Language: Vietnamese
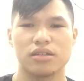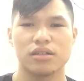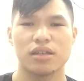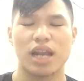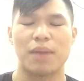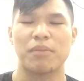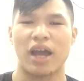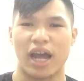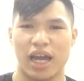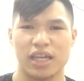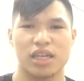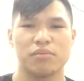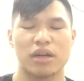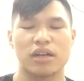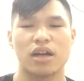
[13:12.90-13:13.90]
làm hại
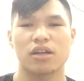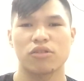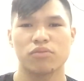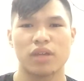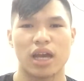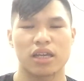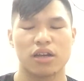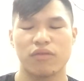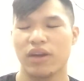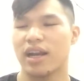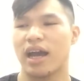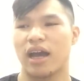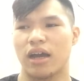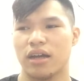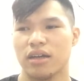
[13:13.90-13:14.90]
chính bản thân chúng ta chứ không phải
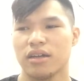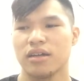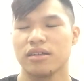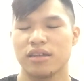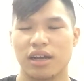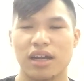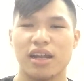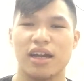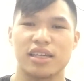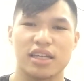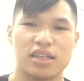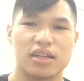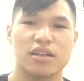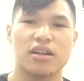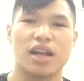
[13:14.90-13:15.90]
là những cái lời chỉ
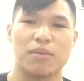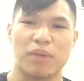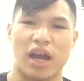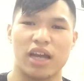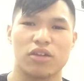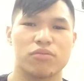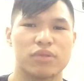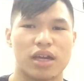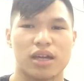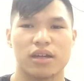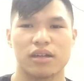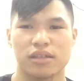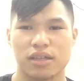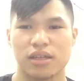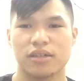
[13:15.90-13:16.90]
trích đó làm hại chúng ta
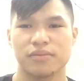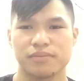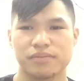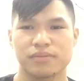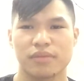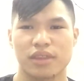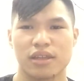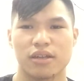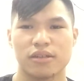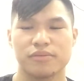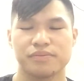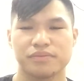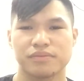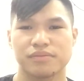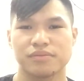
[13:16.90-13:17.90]
nha. Đó.
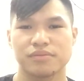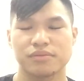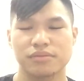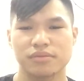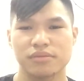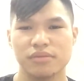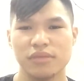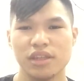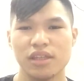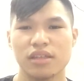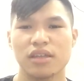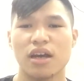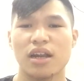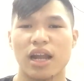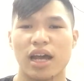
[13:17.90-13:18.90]

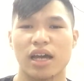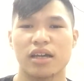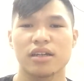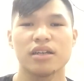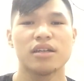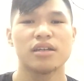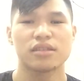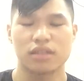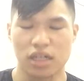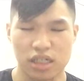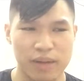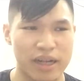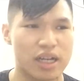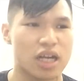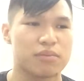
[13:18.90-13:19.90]
Nên là tự
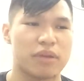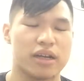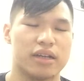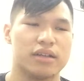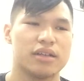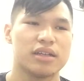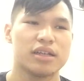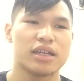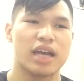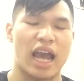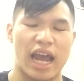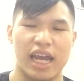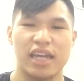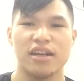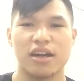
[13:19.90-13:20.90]
bản thân mình
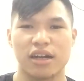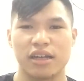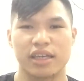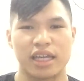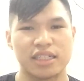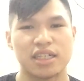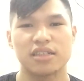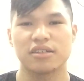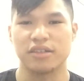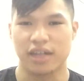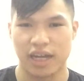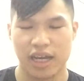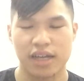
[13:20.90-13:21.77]
hãy đừng chỉ trích người